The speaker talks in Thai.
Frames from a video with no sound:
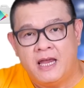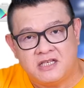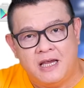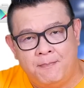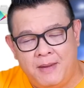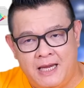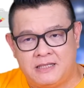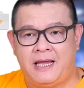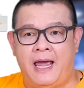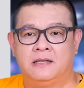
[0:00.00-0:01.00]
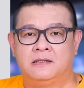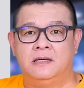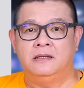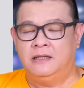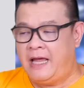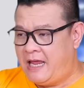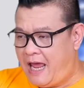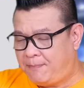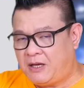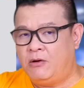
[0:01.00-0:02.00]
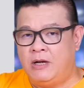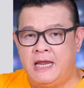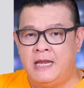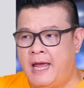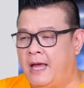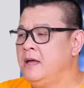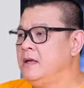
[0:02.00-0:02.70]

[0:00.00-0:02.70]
HMS แทน ซึ่งในแอป Gallery เนี่ย